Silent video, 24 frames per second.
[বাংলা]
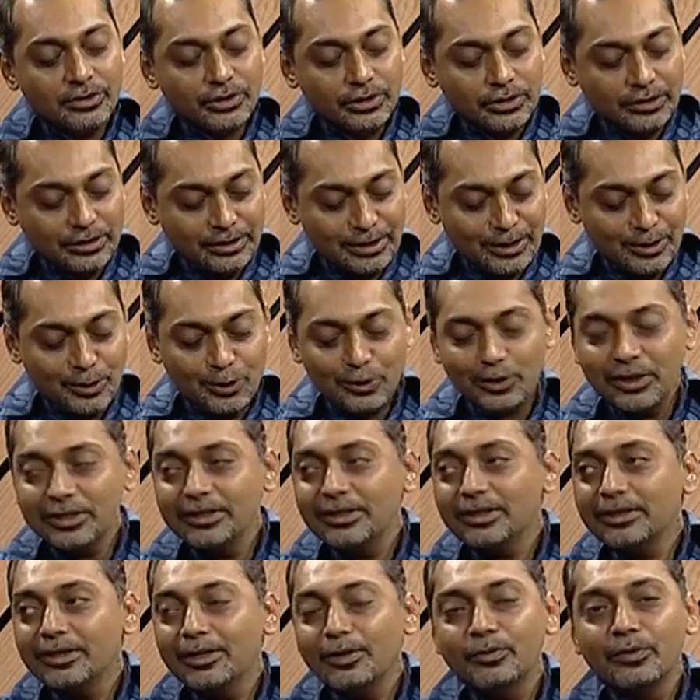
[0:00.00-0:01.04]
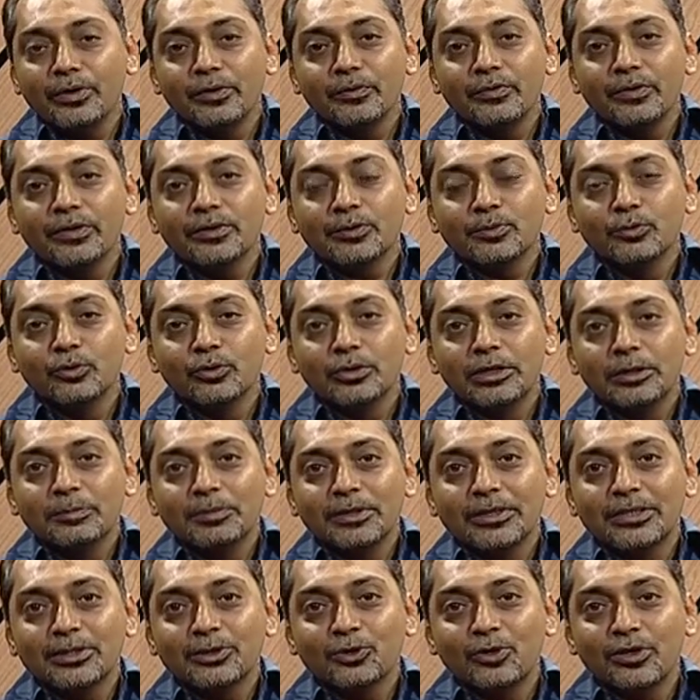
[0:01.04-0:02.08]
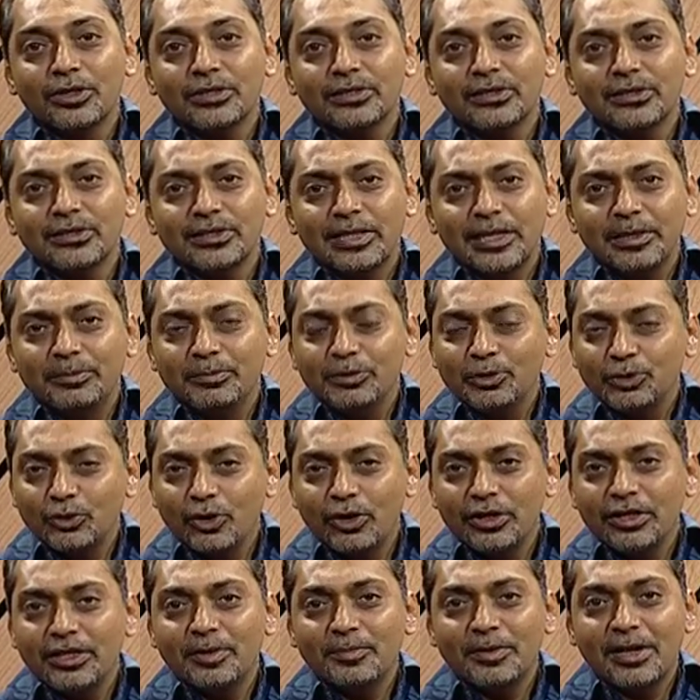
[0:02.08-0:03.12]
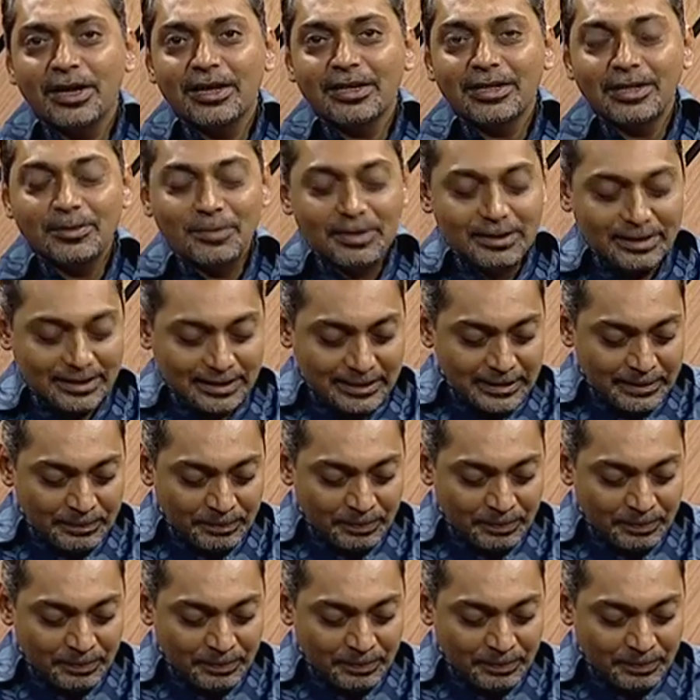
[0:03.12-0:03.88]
চিত্রাঙ্গদা দ্য ক্রাউনিং উইশ মুক্তি পেতে চলেছে সেই বিষয় নিয়ে আমরা আড্ডা মারছি